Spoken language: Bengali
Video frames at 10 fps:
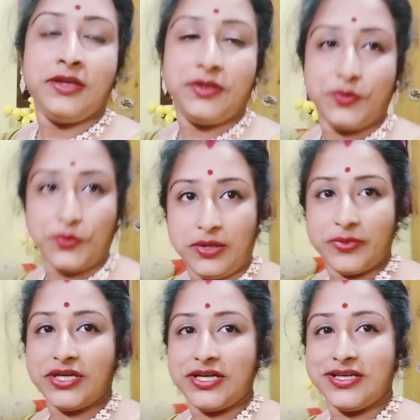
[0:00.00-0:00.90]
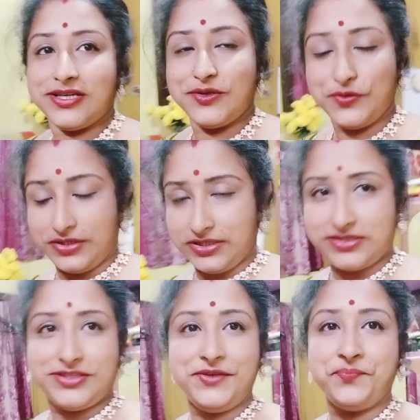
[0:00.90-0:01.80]
তো আমরা রেডি রেডি হয়ে
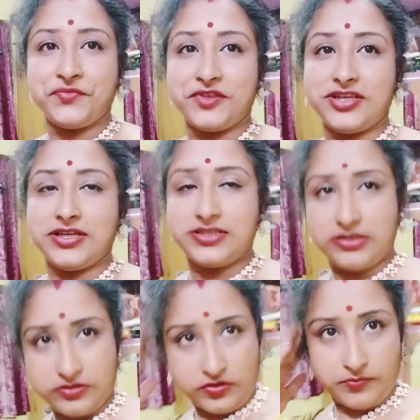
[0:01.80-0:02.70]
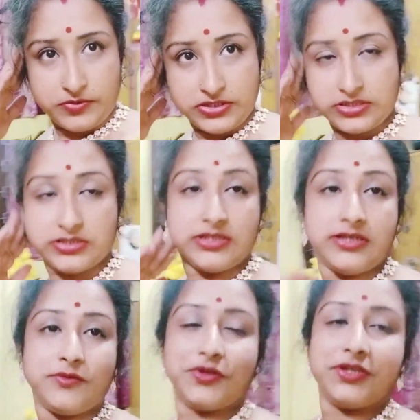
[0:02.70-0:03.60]
গেছি ঠিক আছে সব নিজে নিজেই
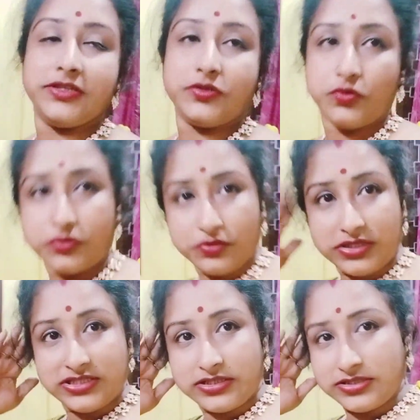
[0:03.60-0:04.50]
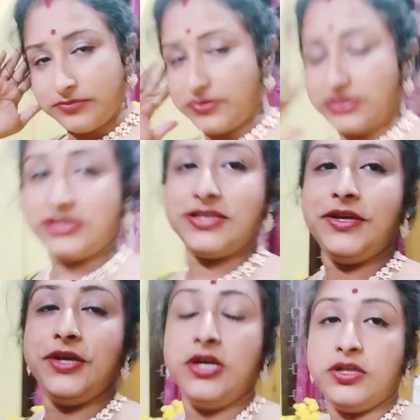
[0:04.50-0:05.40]
করেছি চুল টুল নিজে টিজে বেঁধেছি
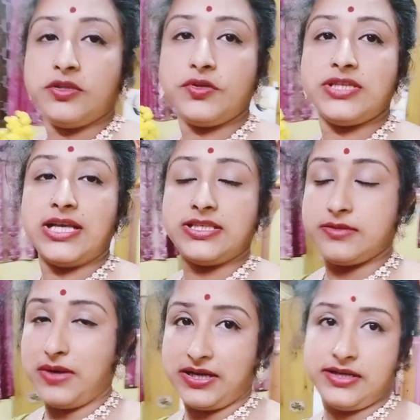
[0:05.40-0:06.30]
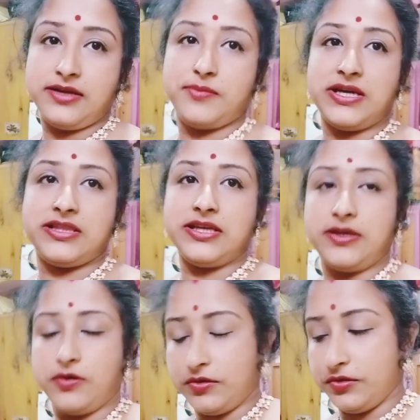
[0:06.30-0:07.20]
তো যাচ্ছি ভাগিনার বিয়াতে
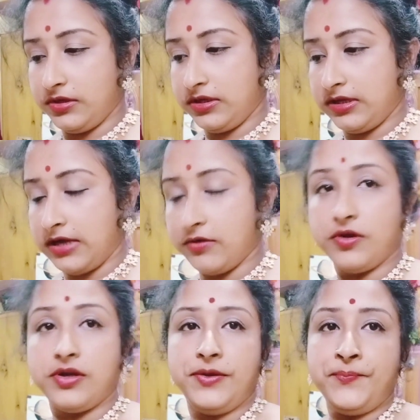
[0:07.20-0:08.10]
এখন